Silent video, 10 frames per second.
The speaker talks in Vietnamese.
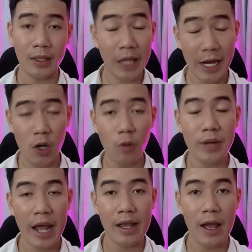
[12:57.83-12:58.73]
thì lúc
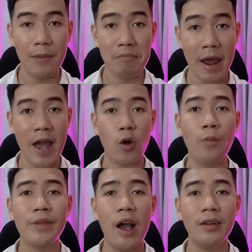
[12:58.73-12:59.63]
này mẹ
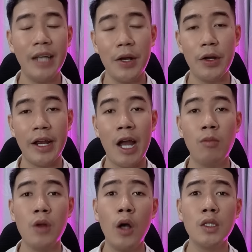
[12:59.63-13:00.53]
cũng dẫn cái người đàn
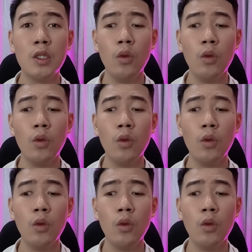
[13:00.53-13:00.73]
ông đó xuống